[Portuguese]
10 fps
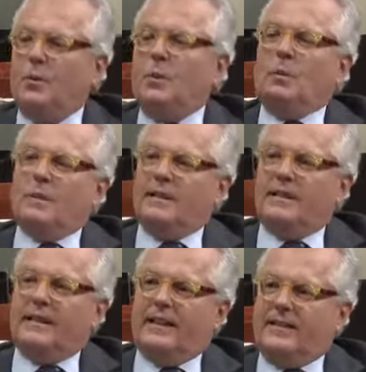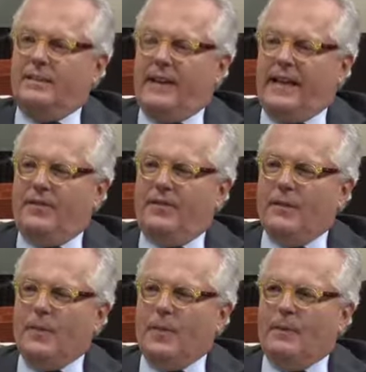como o presidente da CBF,
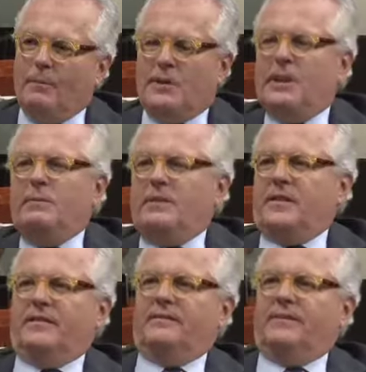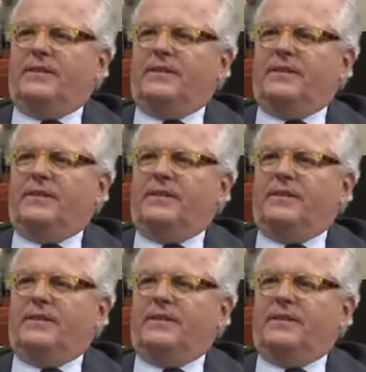pedir demissão.